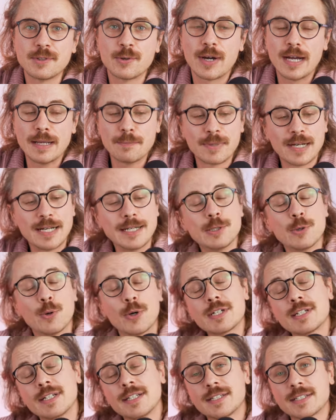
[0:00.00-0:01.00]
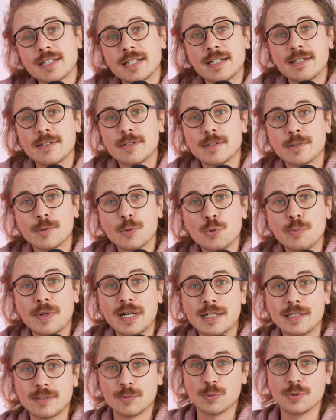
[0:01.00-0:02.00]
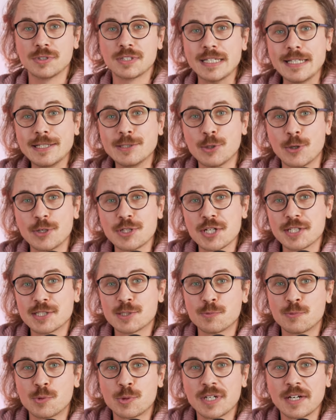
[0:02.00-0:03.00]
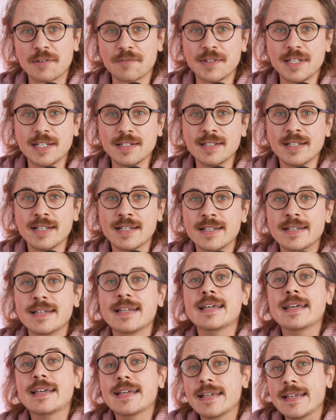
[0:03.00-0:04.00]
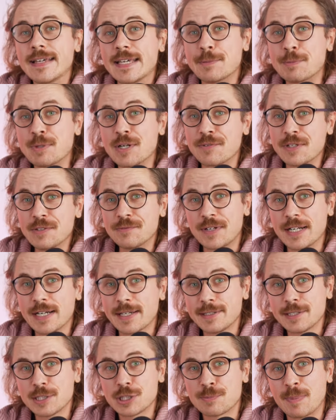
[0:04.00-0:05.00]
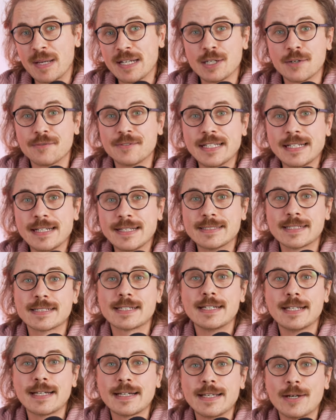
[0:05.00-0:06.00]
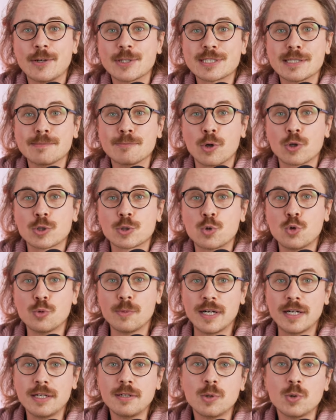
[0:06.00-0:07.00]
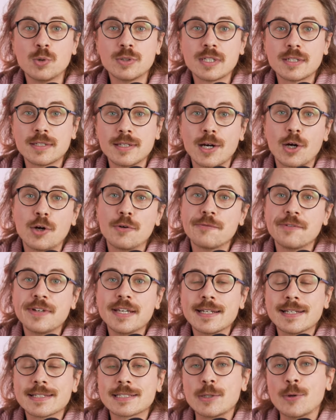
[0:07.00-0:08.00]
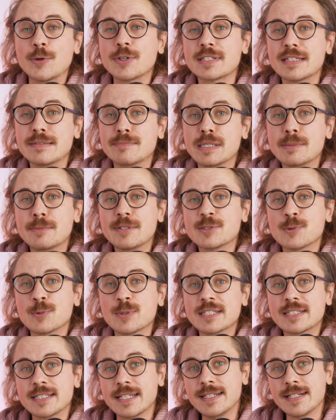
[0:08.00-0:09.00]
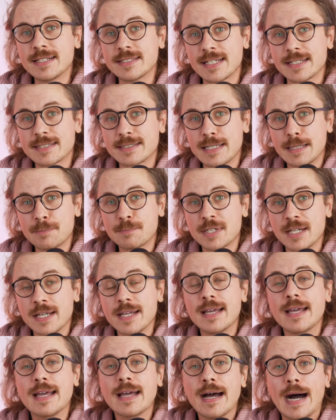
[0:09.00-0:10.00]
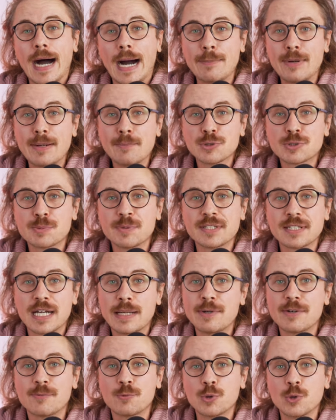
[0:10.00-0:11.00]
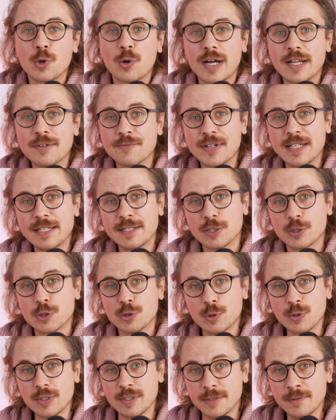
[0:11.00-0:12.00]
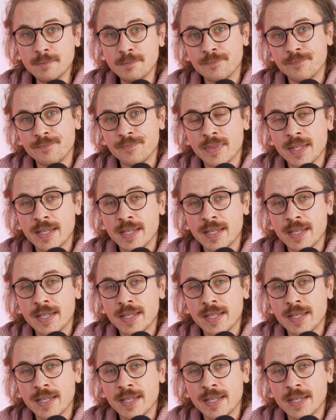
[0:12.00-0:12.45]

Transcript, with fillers: noch ein paar Nordlichter äh, über und in Deutschland zu fotografieren? Ich bin auf jeden Fall richtig gespannt auf die Lasergalerie aus dem Oktober und darauf, wie ihr das Leuchten am Himmel so in Szene gesetzt habt, aber muss mich dabei wohl noch ein wenig gedulden.